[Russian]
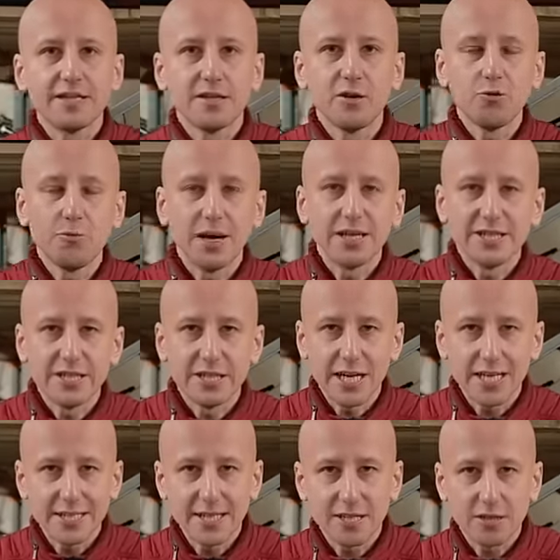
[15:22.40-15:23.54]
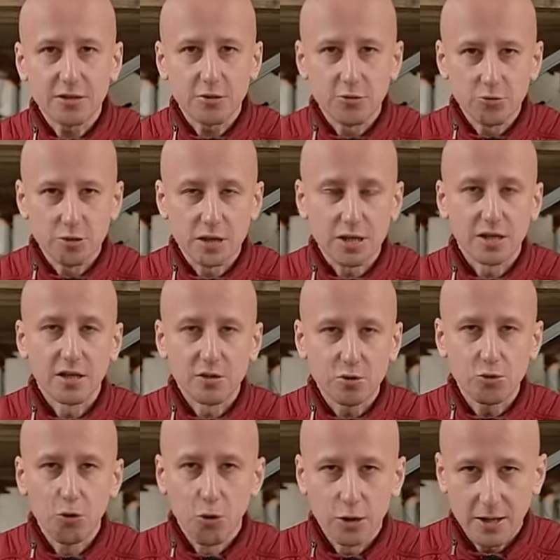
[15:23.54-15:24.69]
до ума. Сейчас они служат
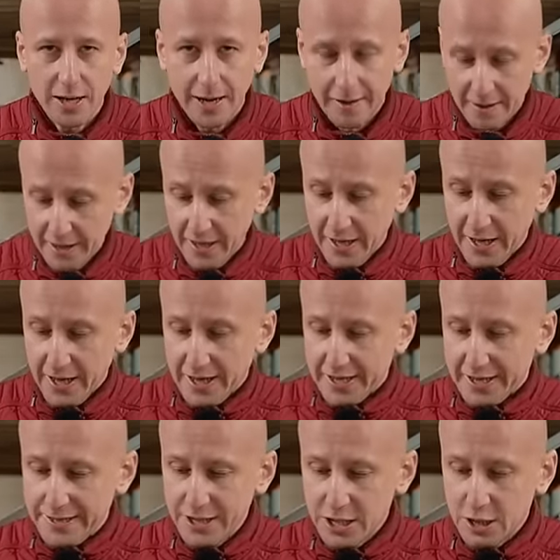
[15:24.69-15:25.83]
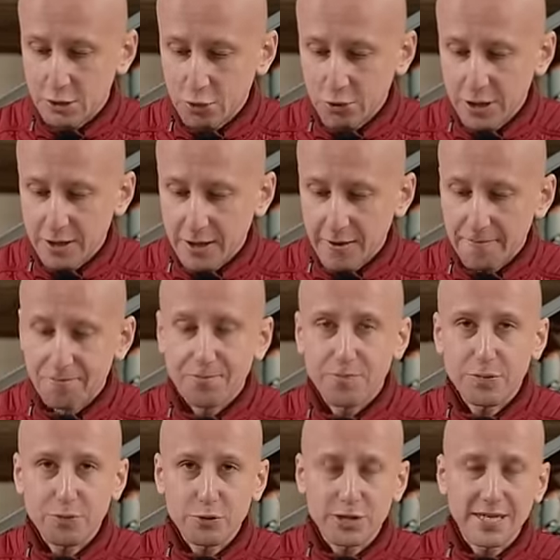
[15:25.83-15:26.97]
долго. Не стоит
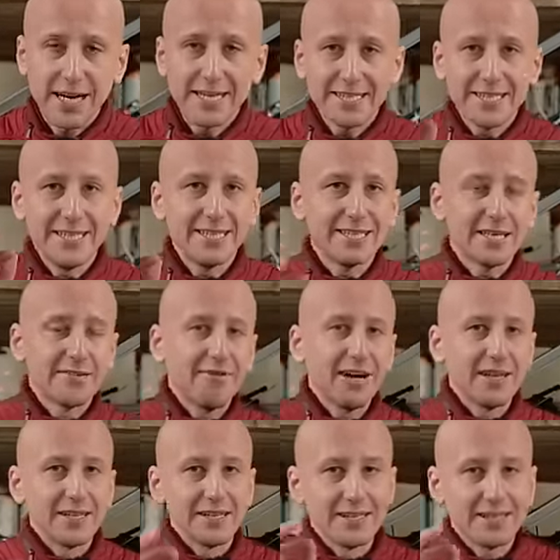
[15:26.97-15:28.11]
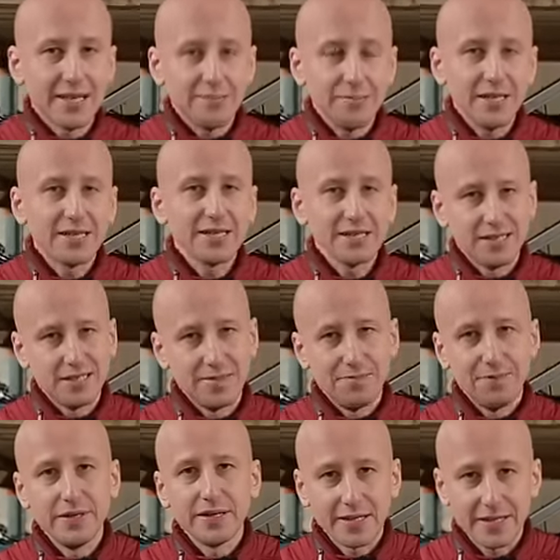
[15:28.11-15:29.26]
пропускать интервал замены
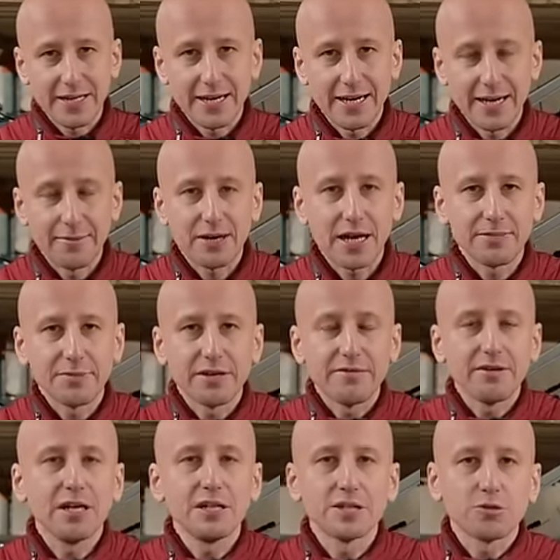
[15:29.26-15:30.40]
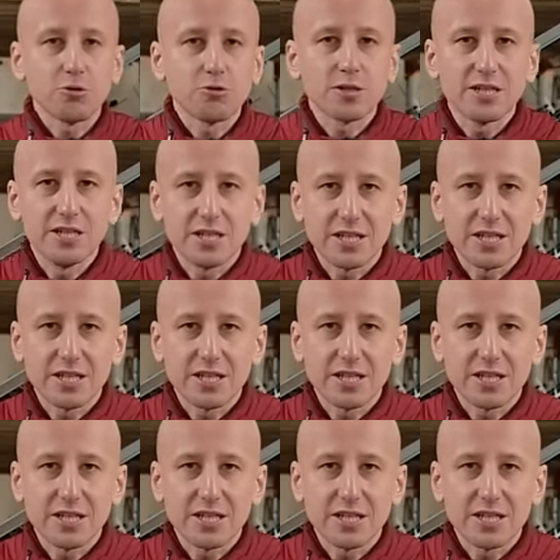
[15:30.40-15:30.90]
цепи ГРМ. Как мы говорили, 100 тысяч